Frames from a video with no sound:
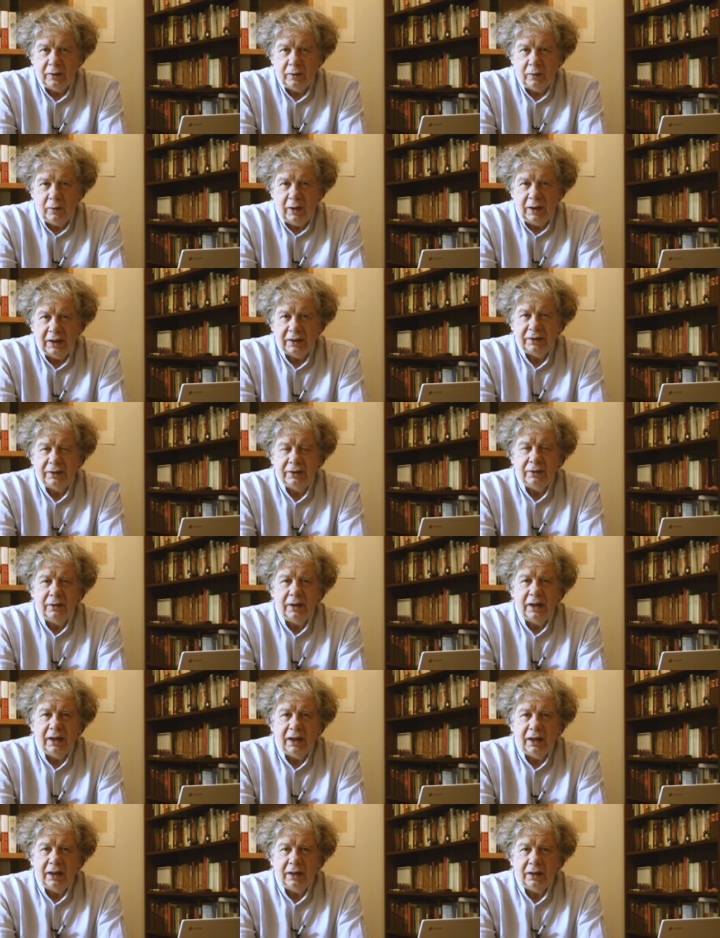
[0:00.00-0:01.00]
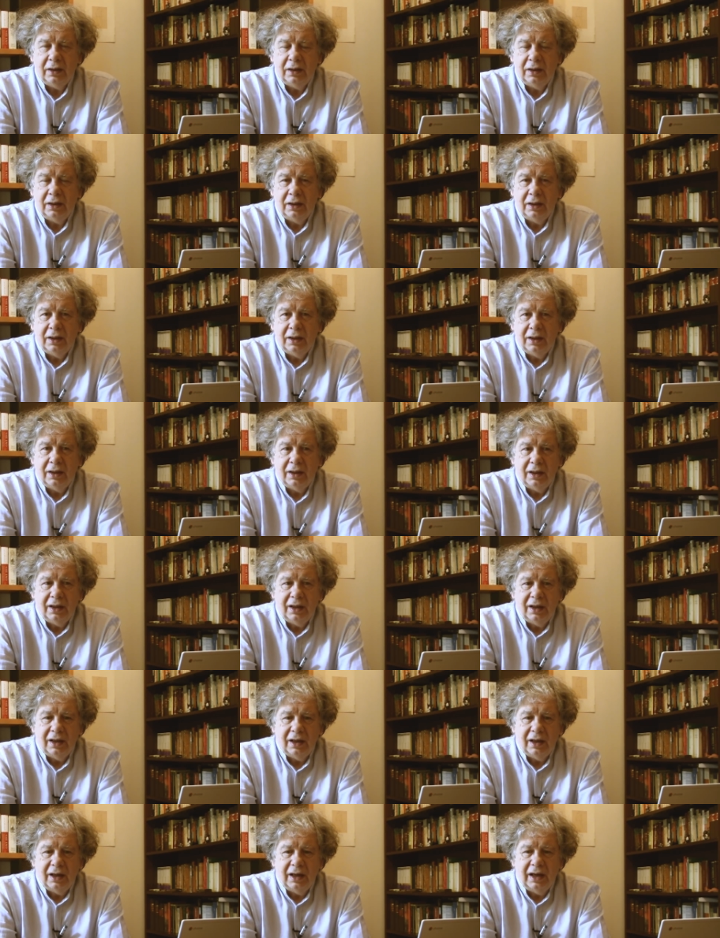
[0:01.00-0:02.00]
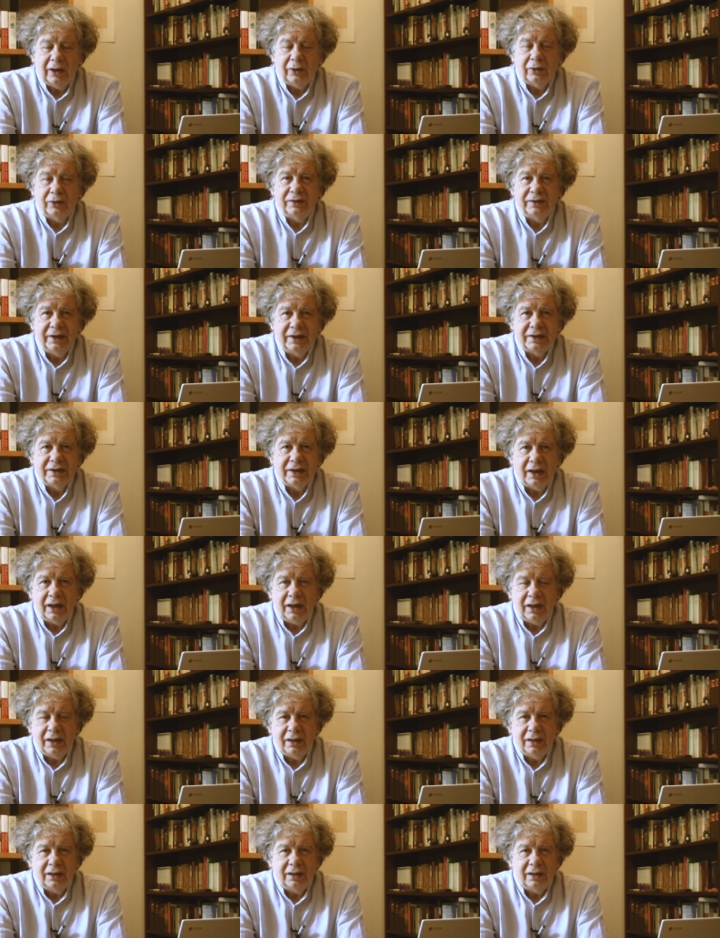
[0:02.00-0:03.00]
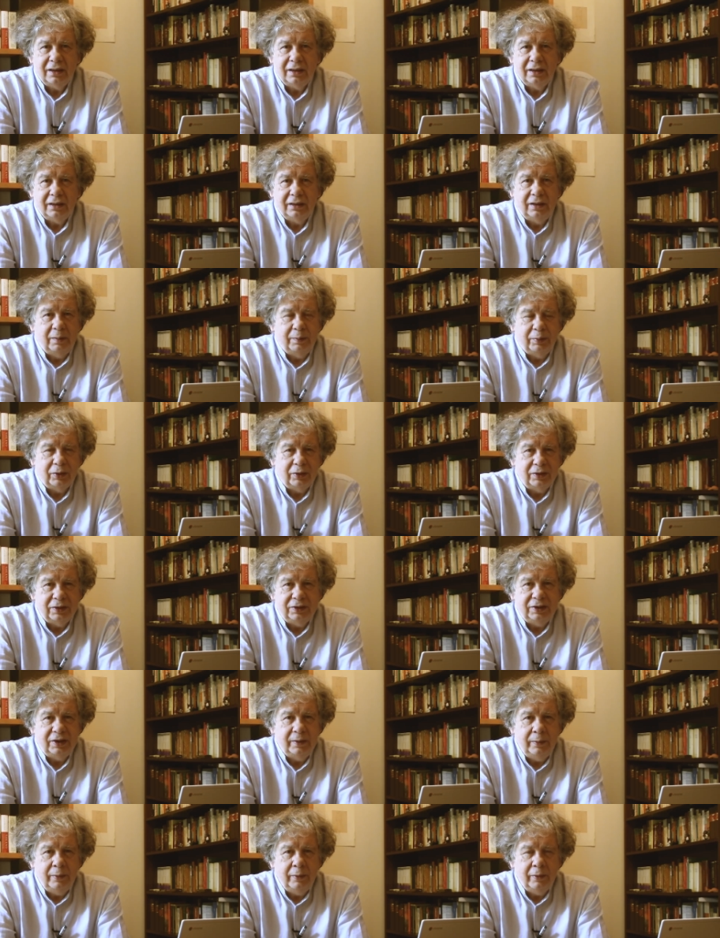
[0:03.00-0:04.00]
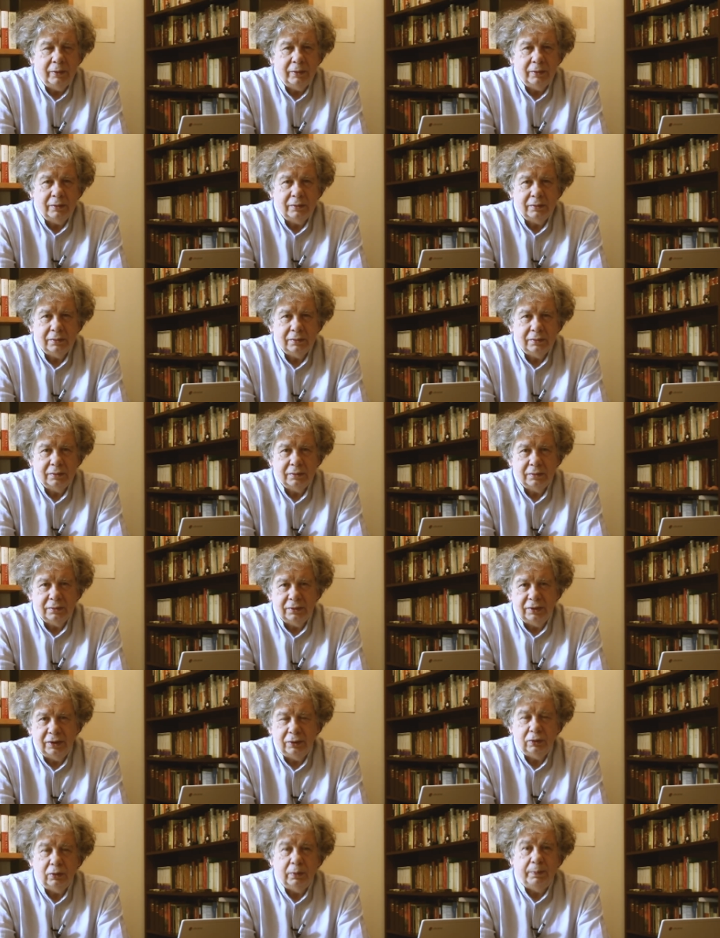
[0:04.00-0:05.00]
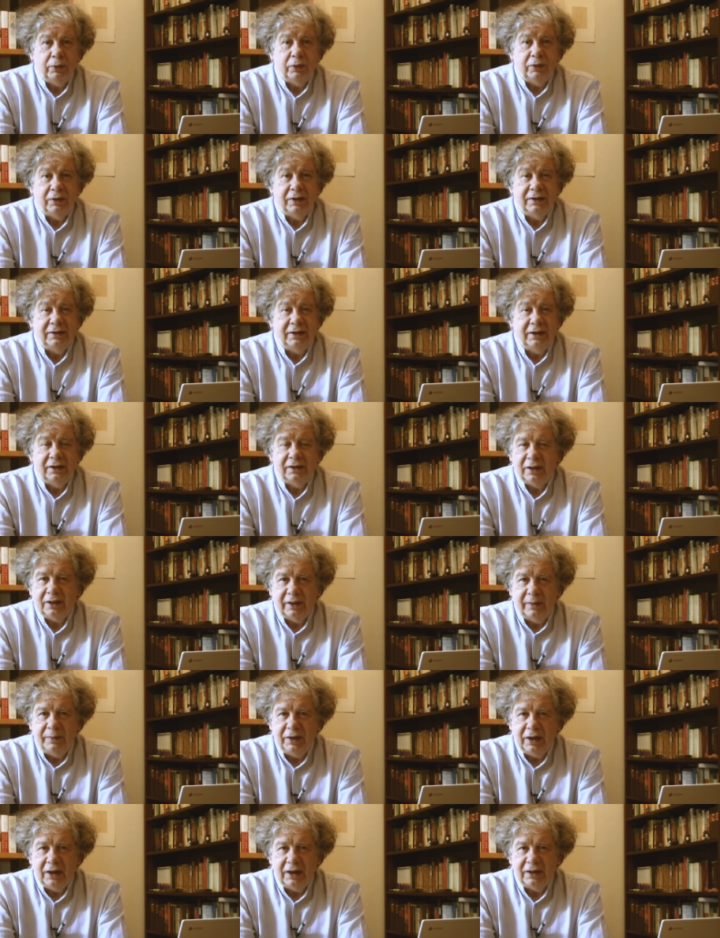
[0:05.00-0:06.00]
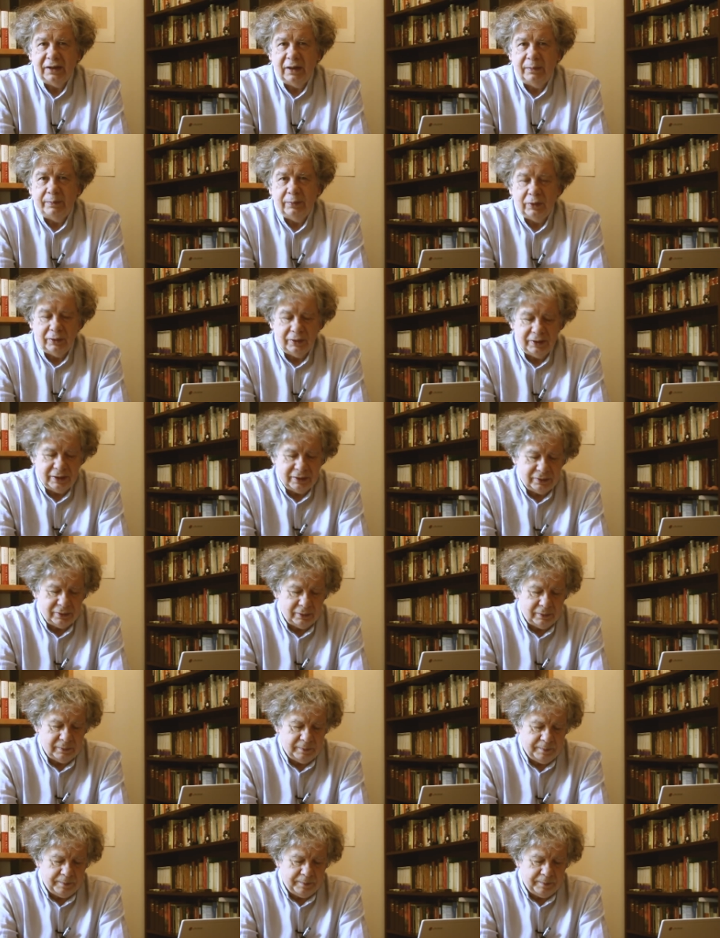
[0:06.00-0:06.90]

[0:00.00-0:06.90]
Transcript: ¿Cuál ha sido la, la cosecha del progresismo de estos progresistas que miran hacia el progreso